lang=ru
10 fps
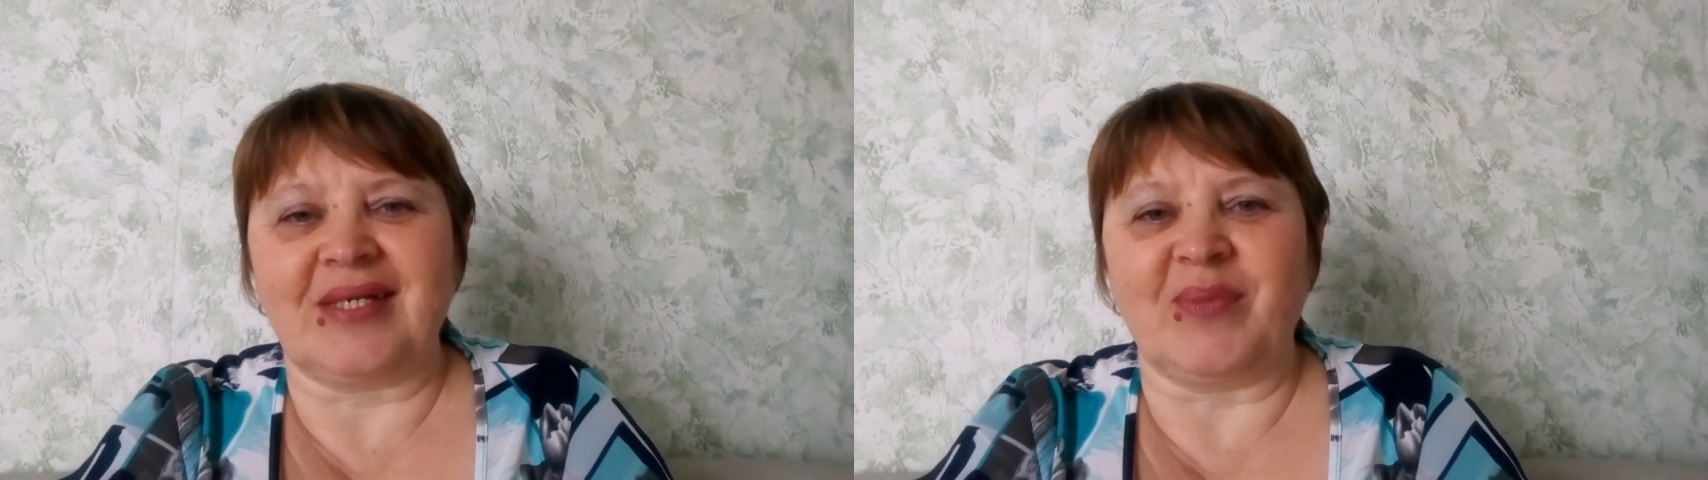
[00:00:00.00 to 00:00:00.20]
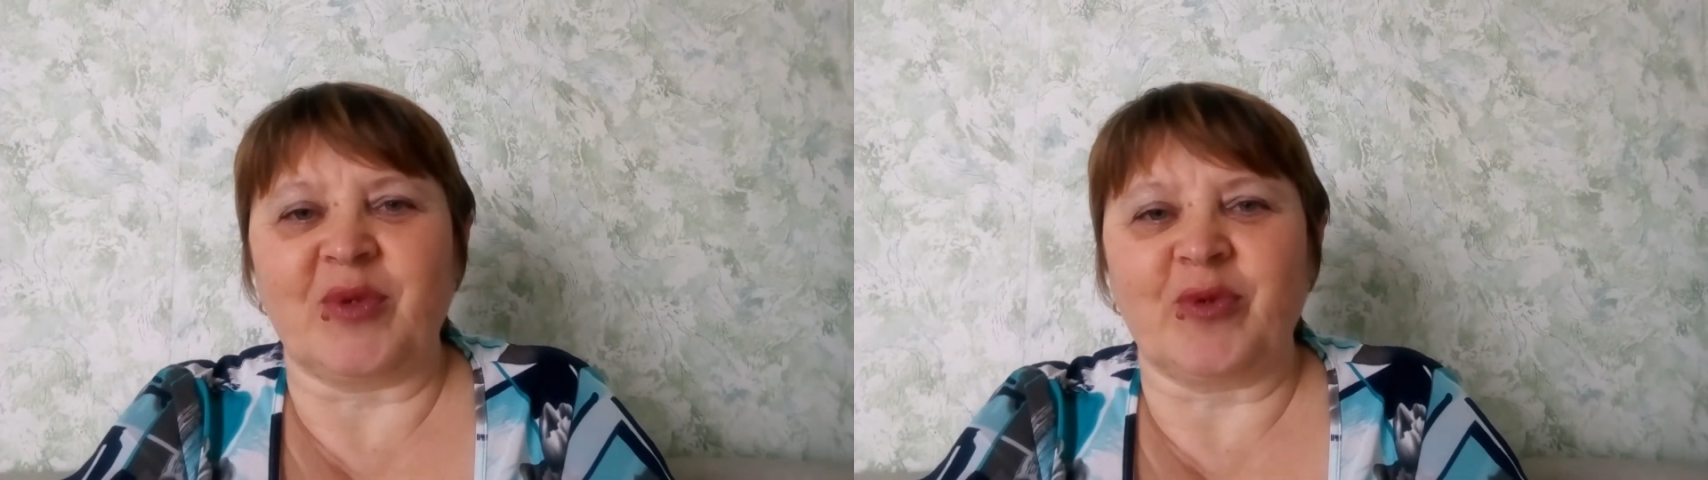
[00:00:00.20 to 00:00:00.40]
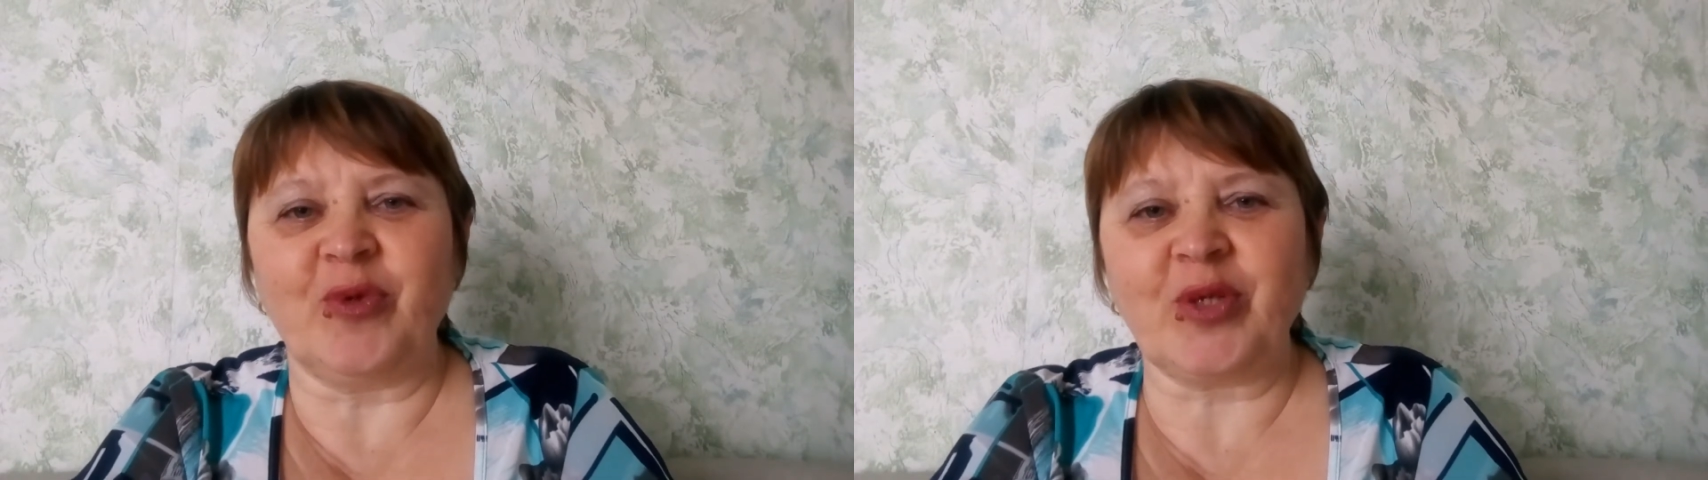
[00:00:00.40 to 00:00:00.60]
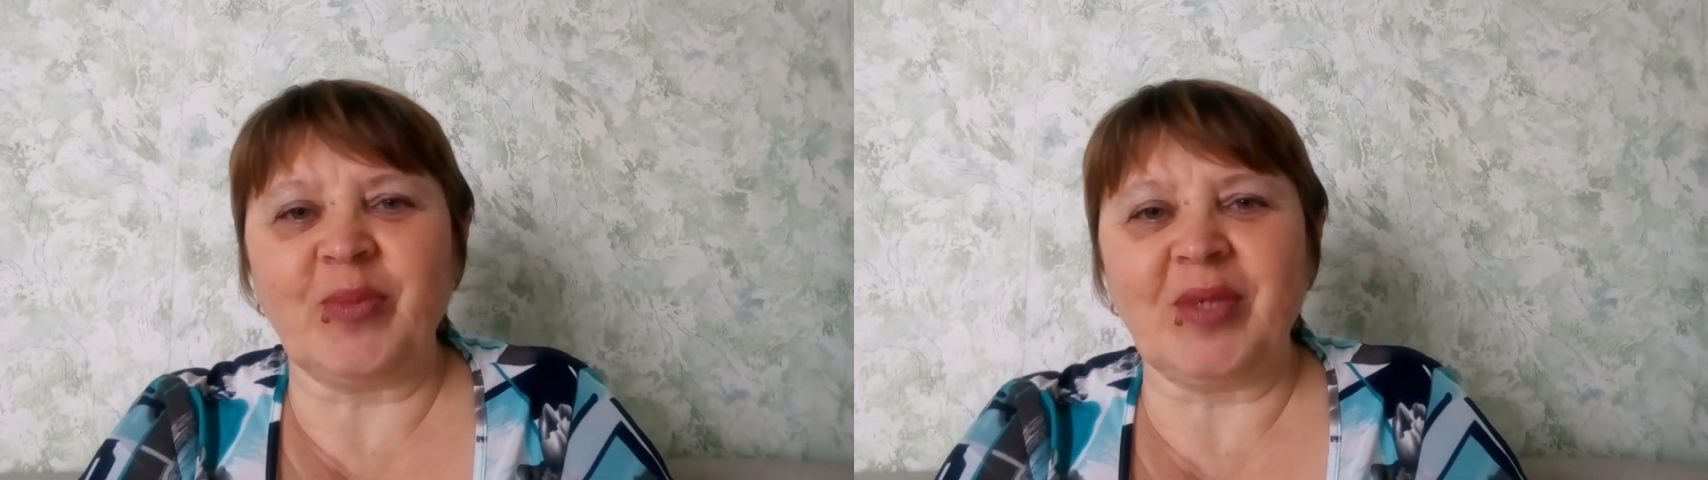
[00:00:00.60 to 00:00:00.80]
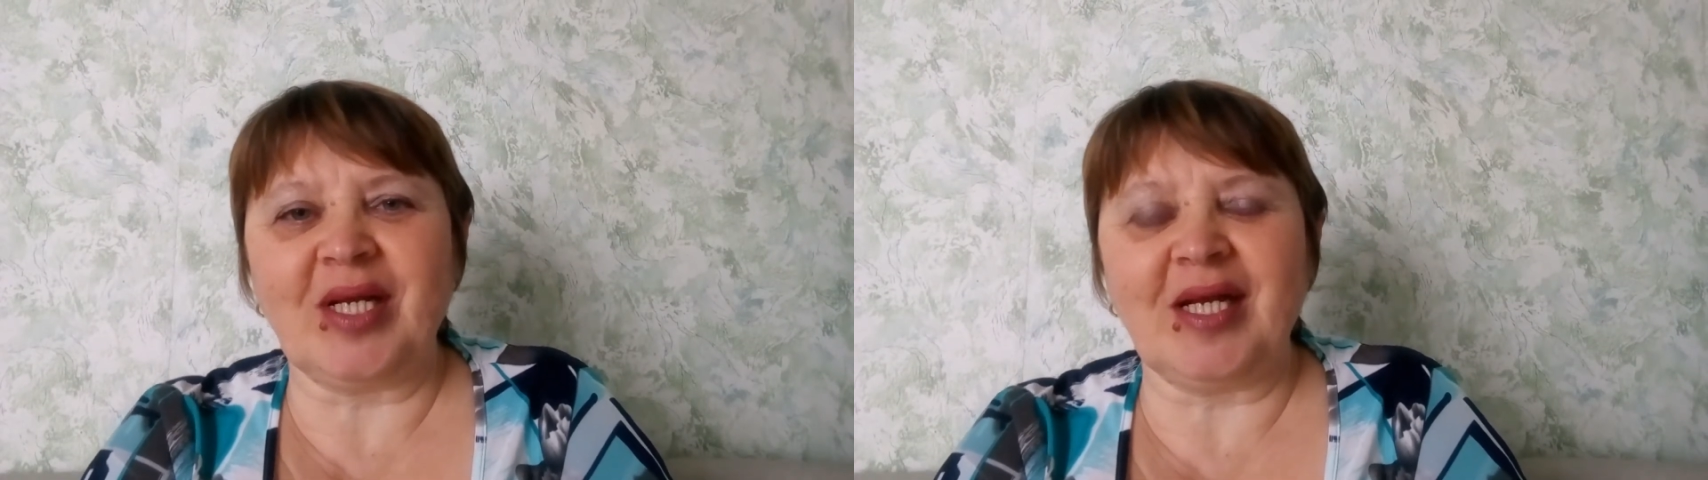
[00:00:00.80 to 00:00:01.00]
этими
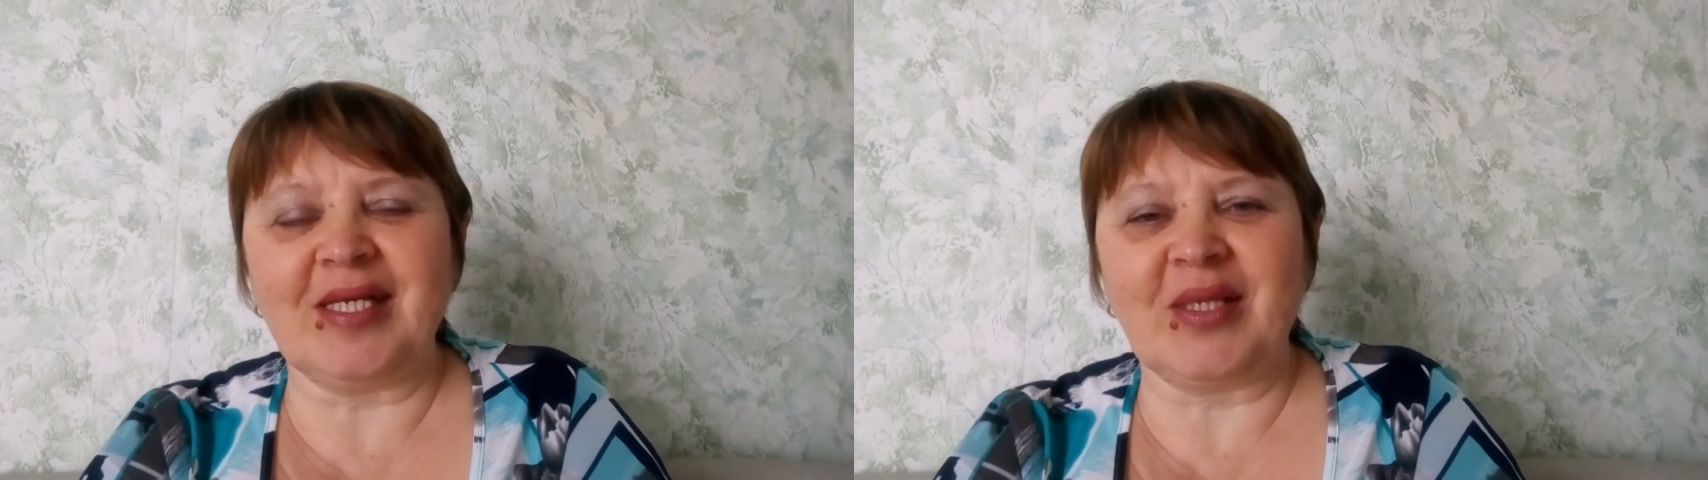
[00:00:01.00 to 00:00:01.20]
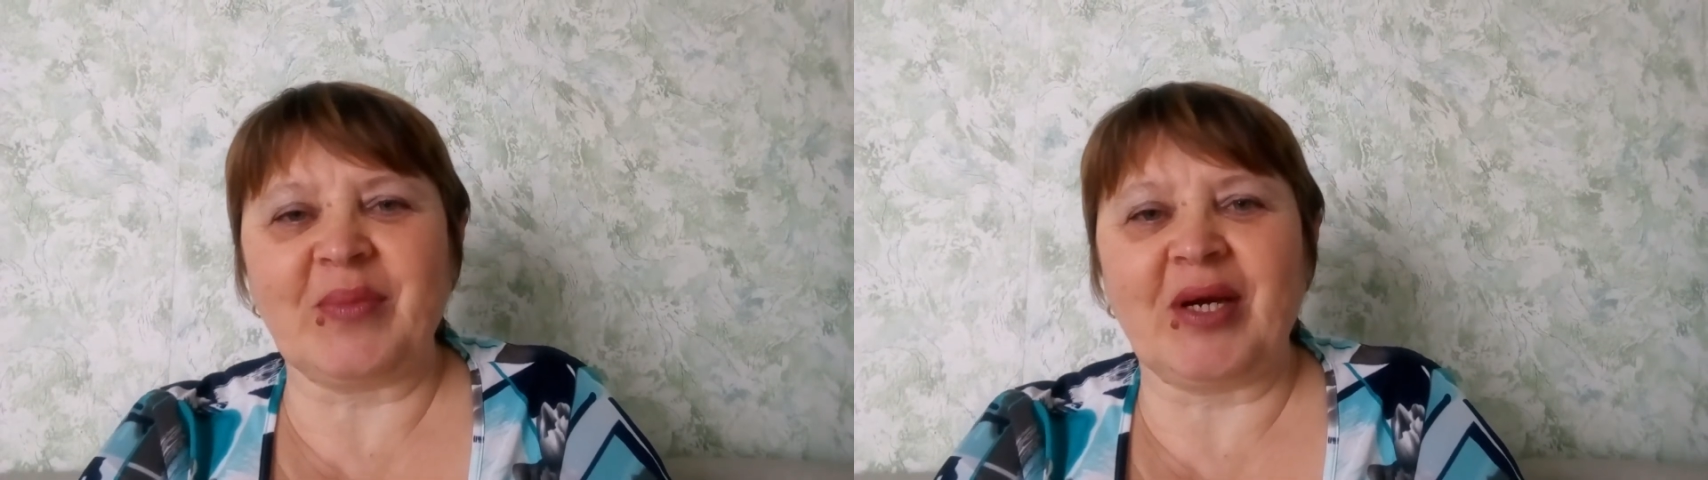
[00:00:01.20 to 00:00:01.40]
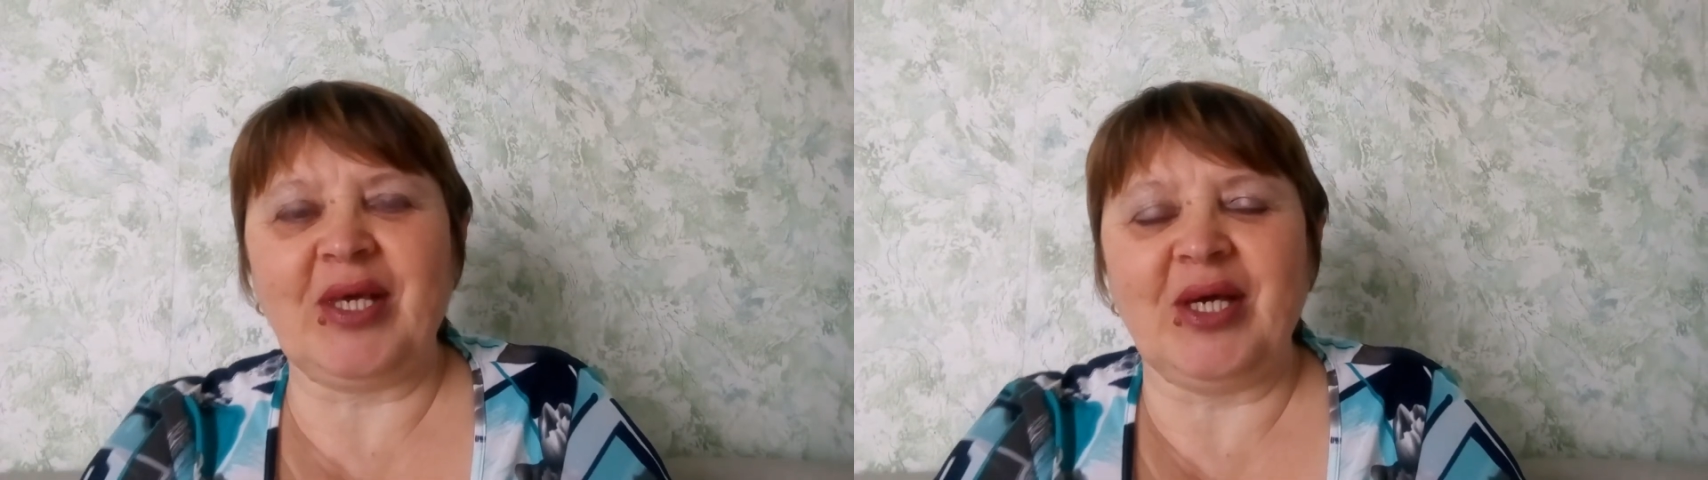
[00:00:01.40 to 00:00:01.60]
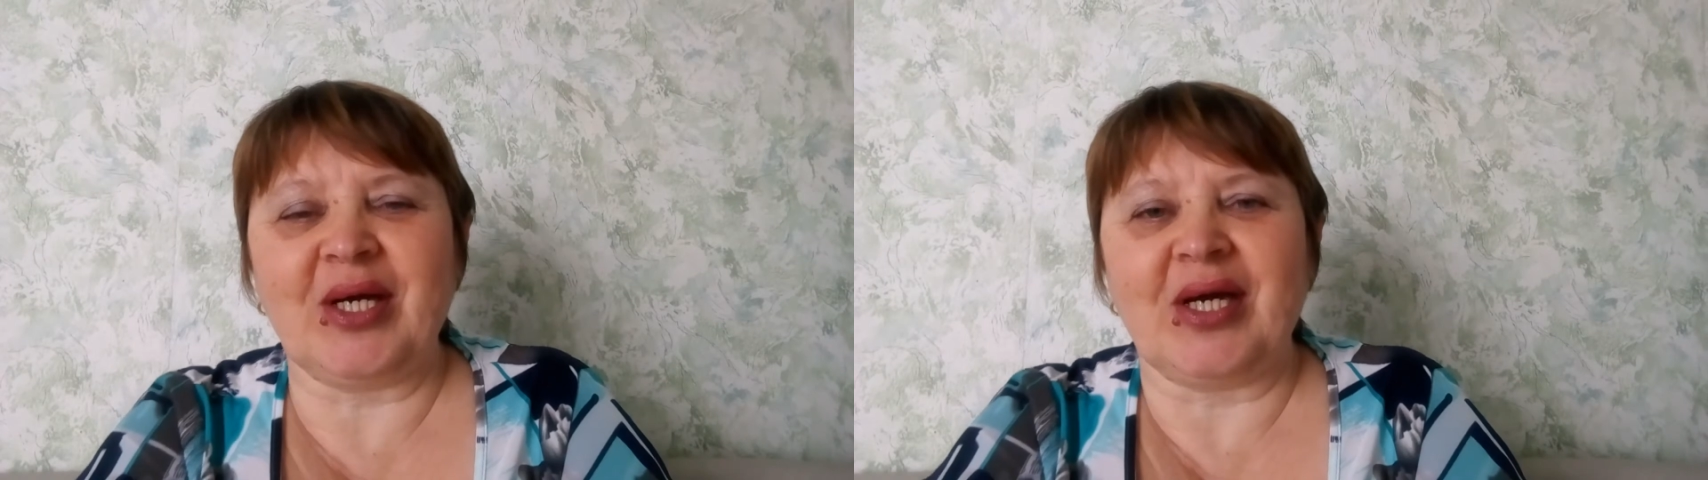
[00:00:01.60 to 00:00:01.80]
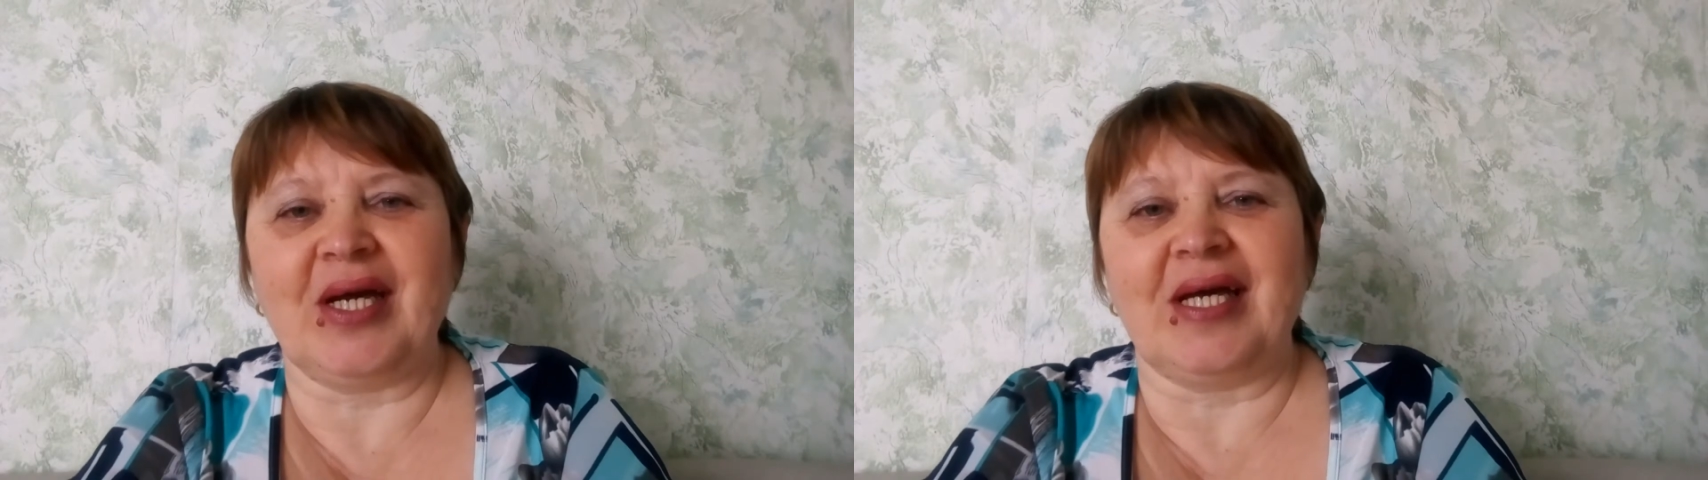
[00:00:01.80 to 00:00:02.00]
куклами, глядя на моих,